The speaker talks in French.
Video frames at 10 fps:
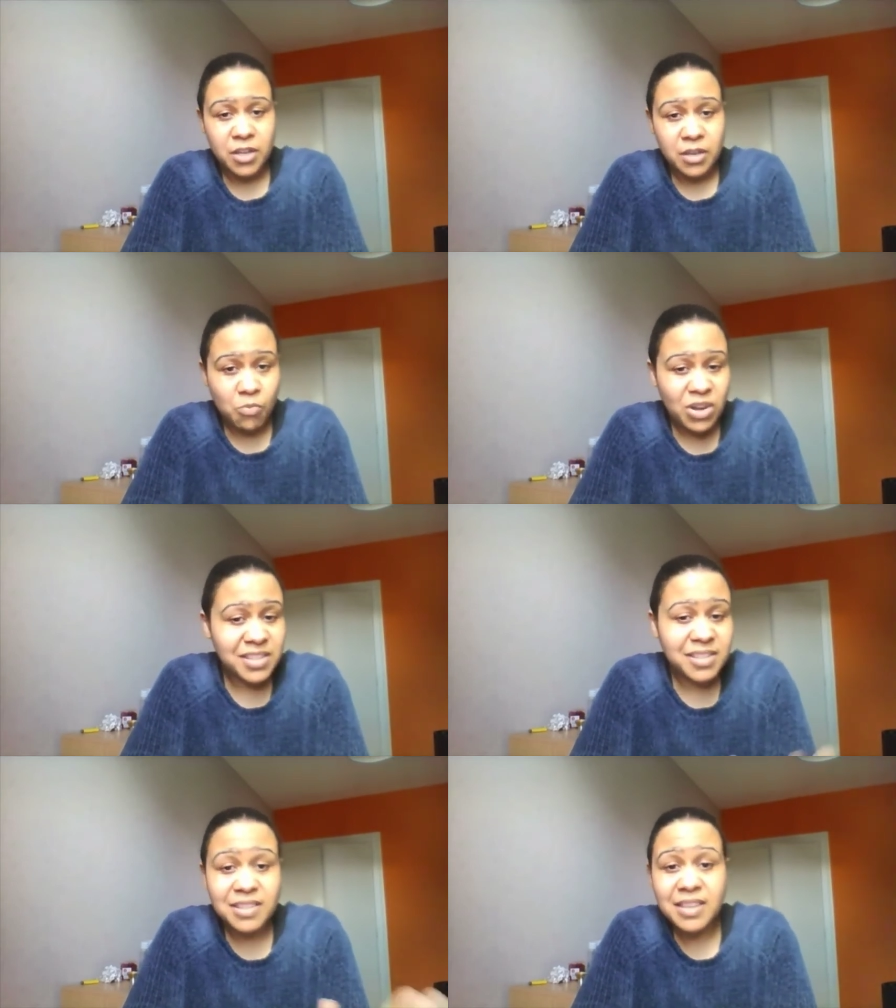moi,
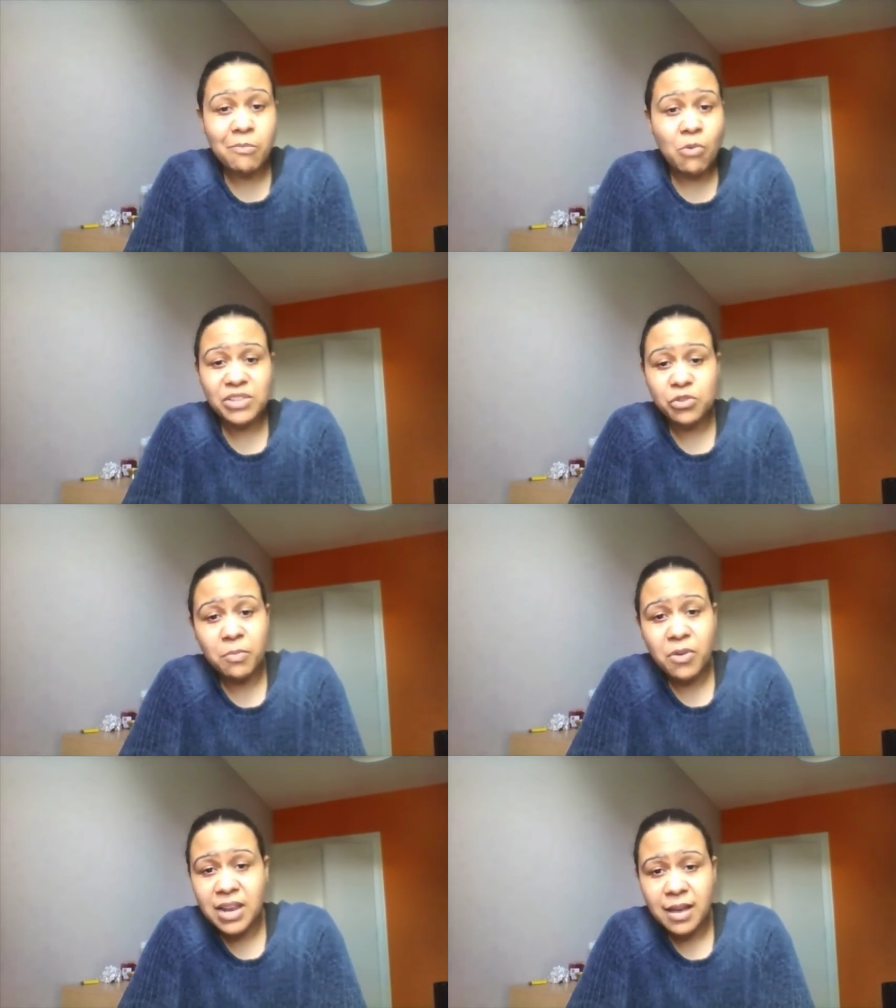si c'était moi
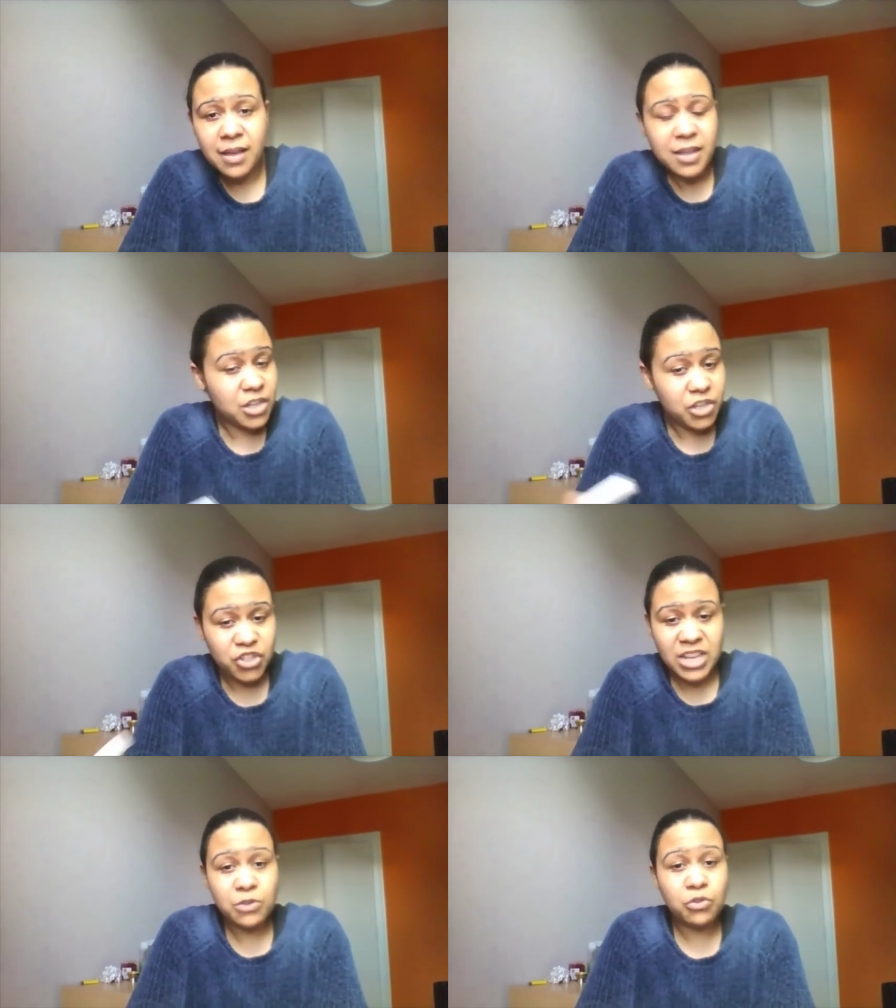seulement là,
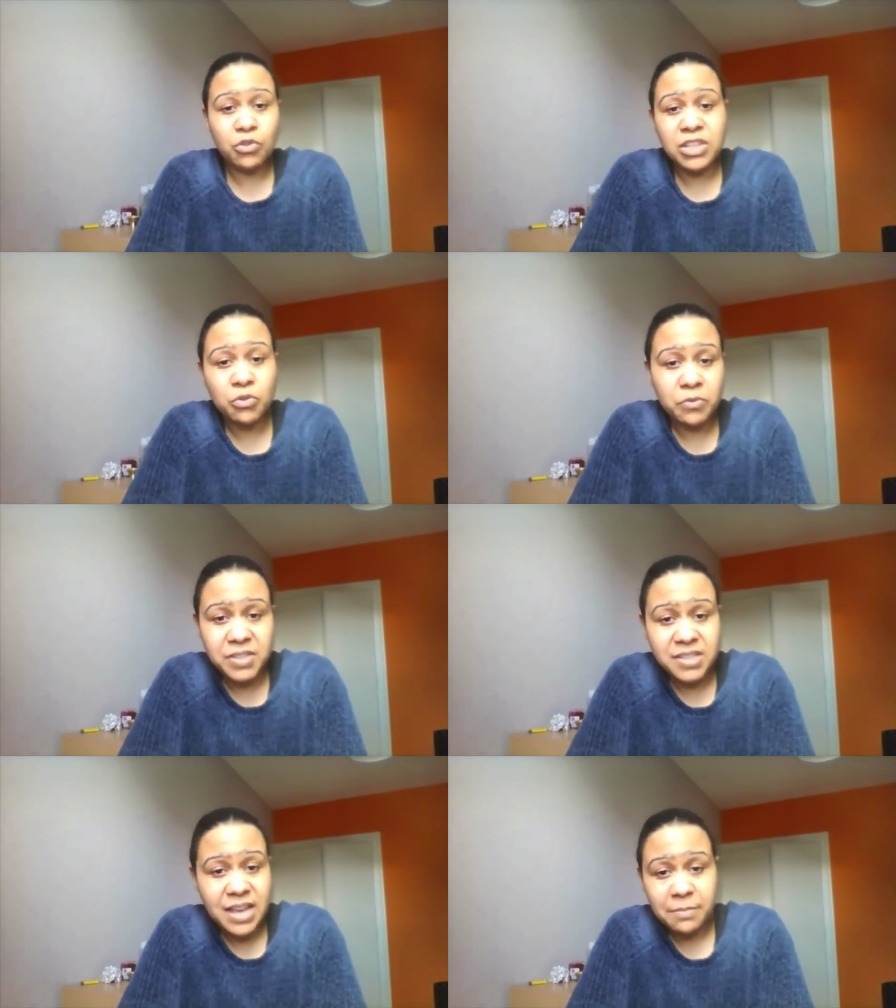j'allais te donner ton
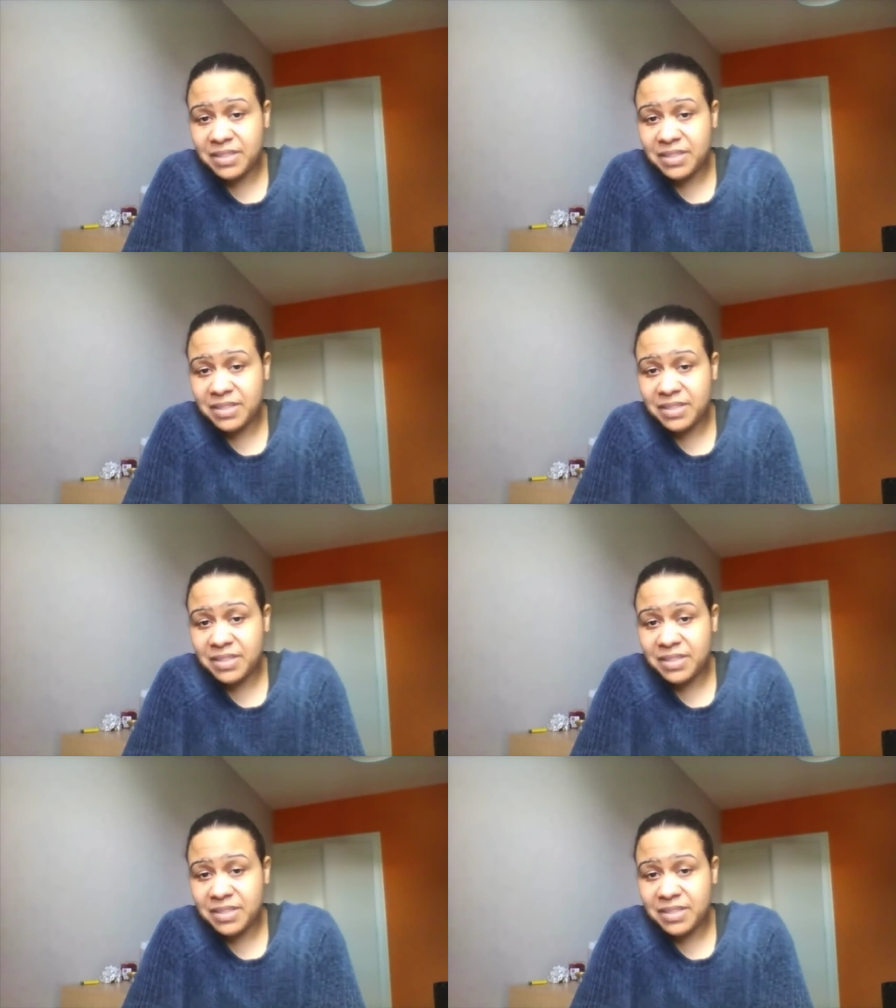visa,